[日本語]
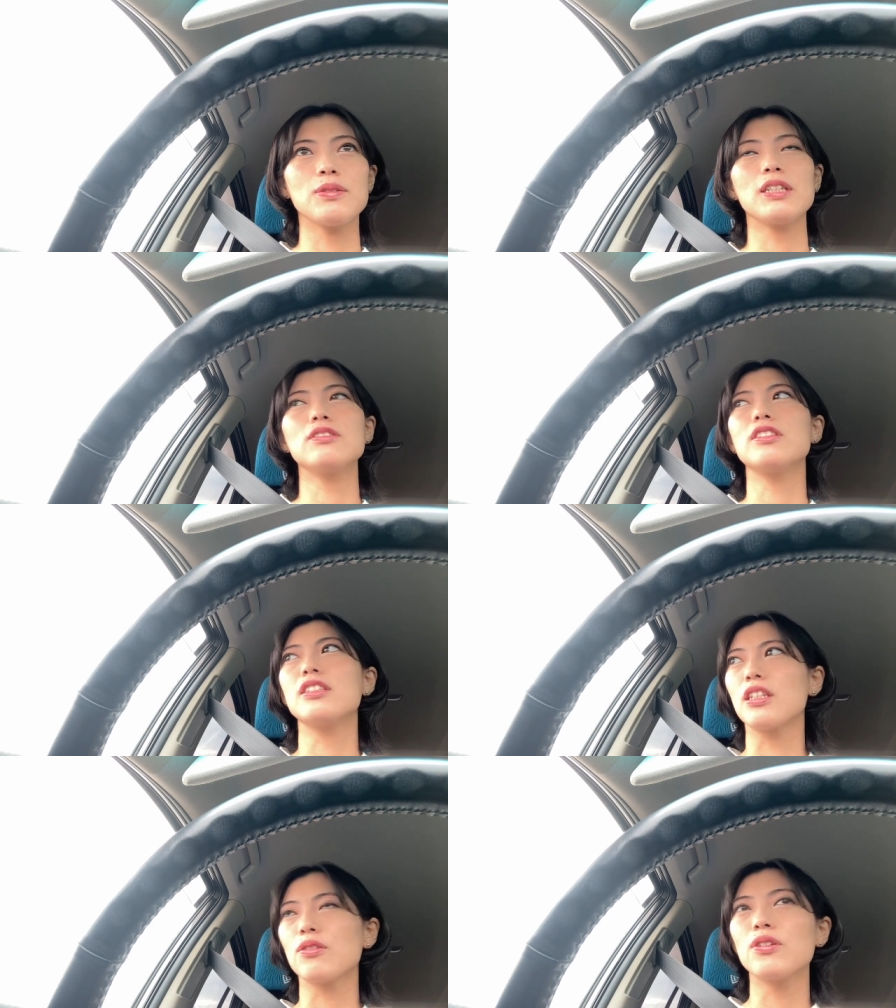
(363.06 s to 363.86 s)
われるんで
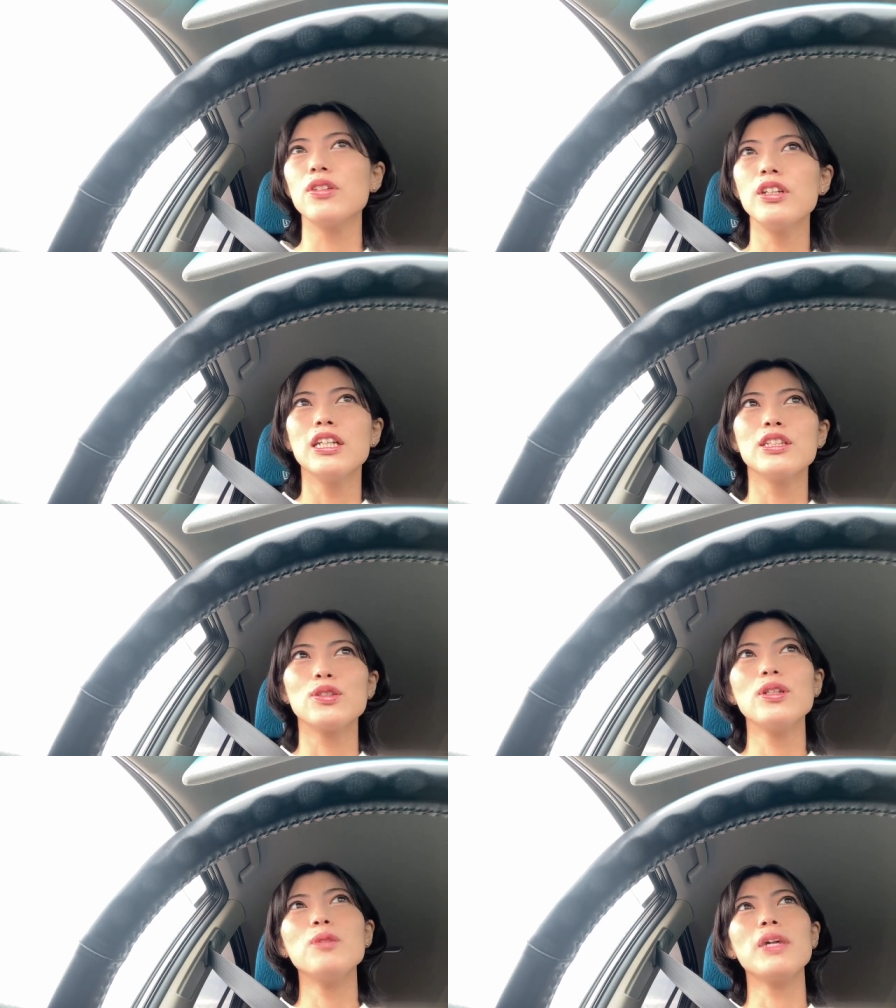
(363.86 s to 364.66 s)
すけど
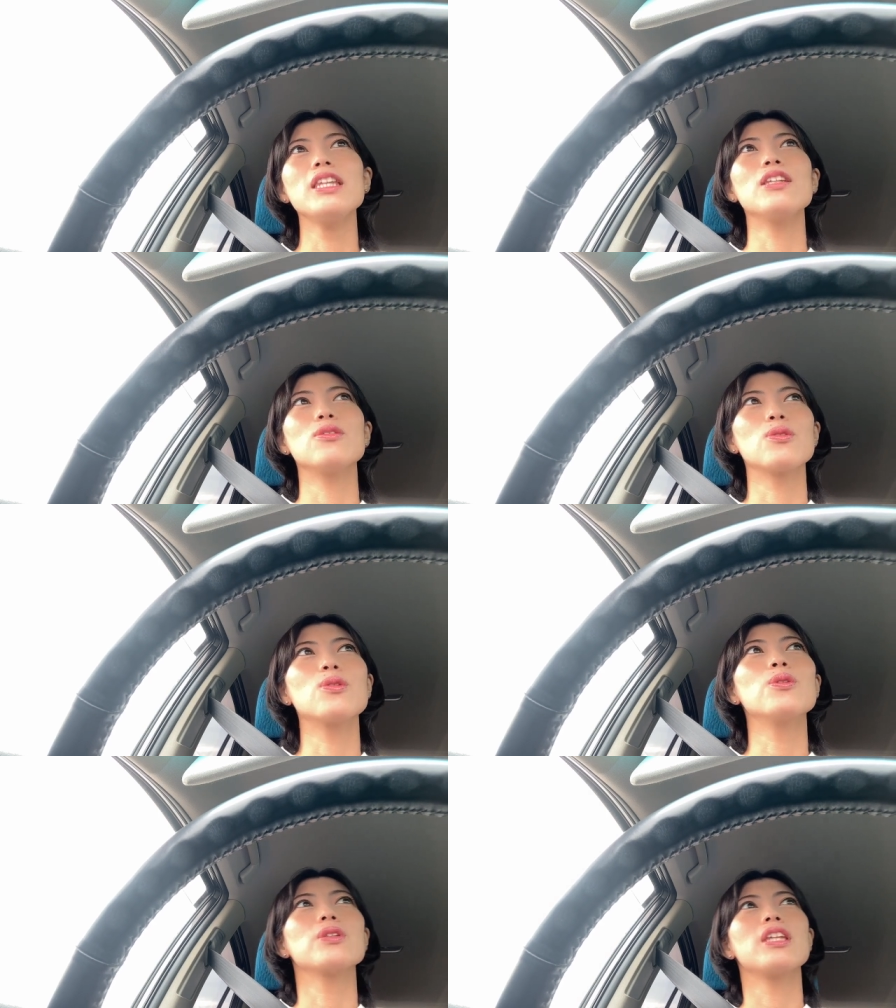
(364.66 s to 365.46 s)
それまでの
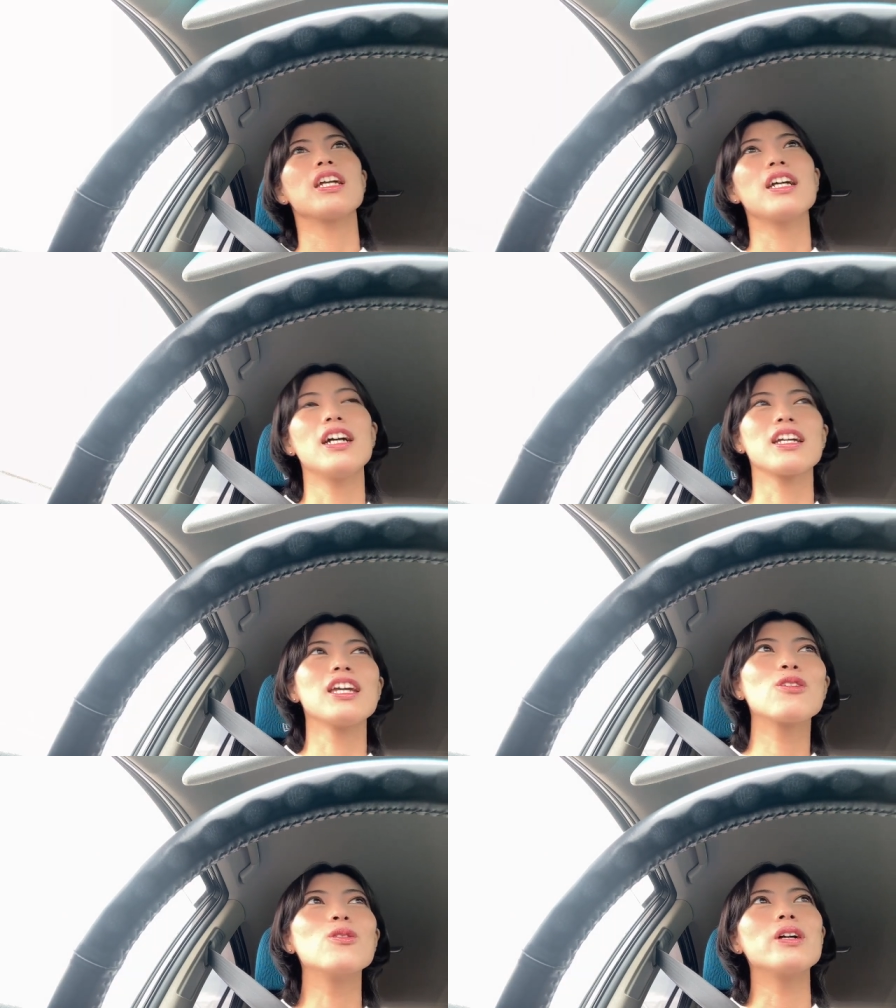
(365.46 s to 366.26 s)
工程が
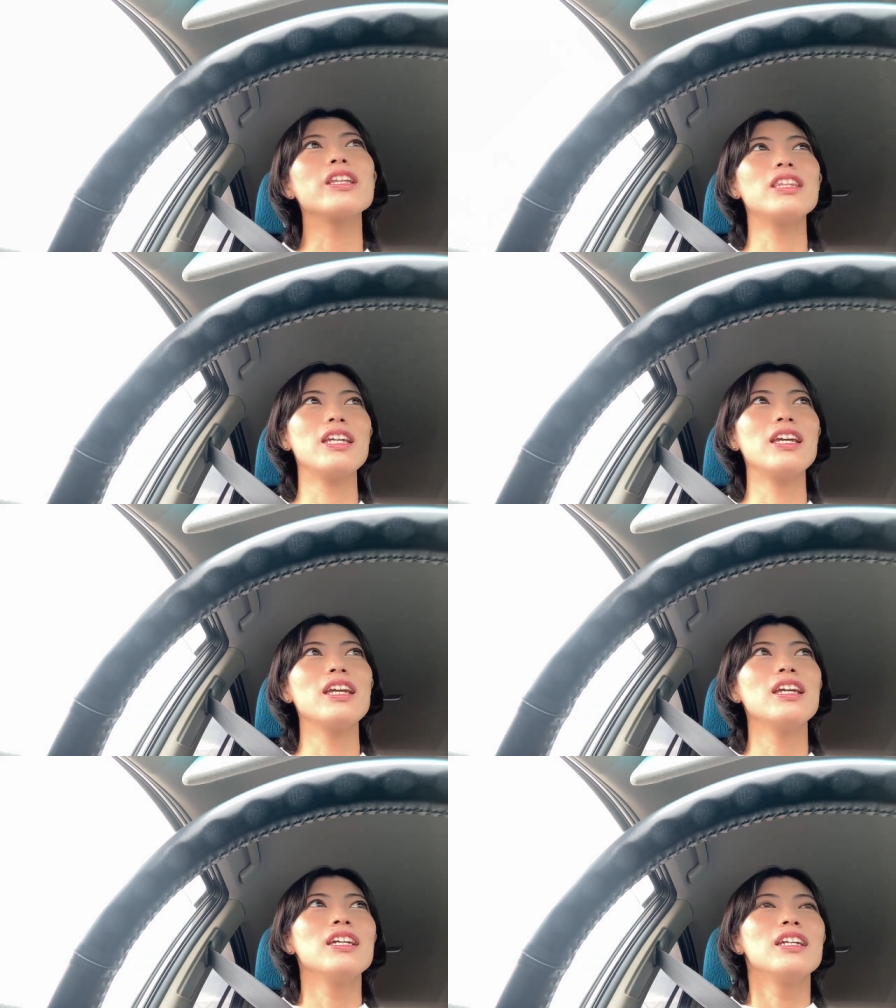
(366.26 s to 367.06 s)
結構あって
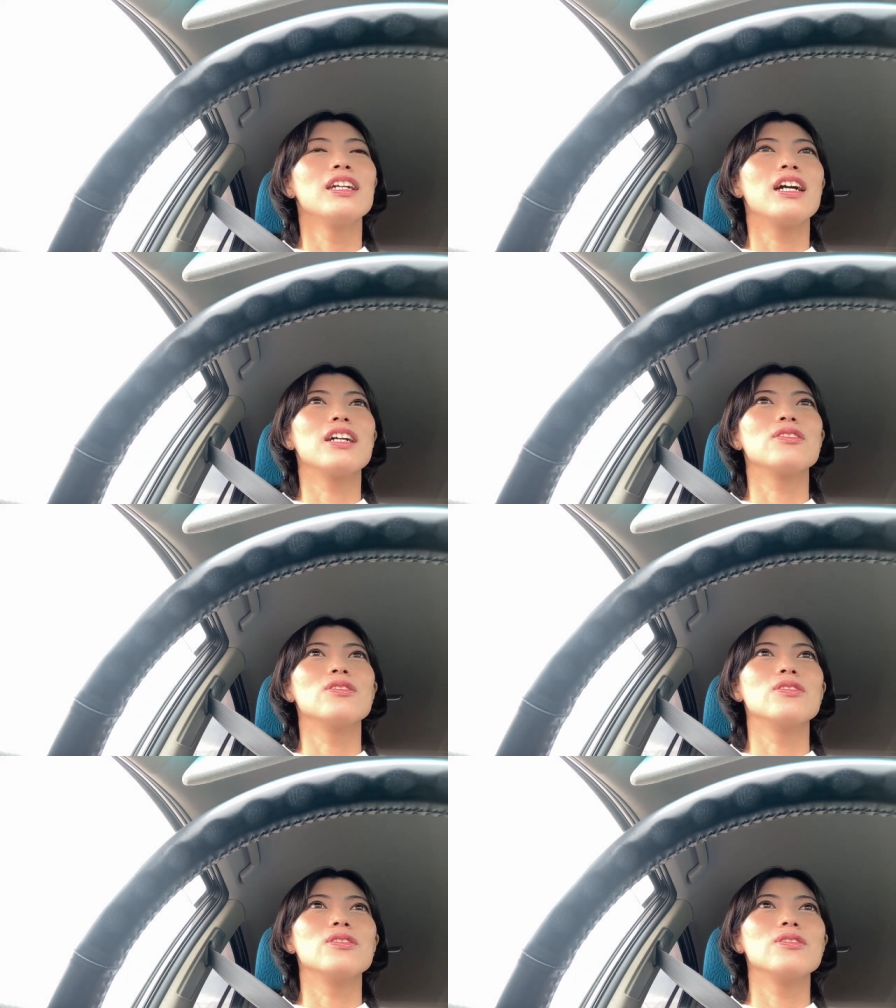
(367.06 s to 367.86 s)
あの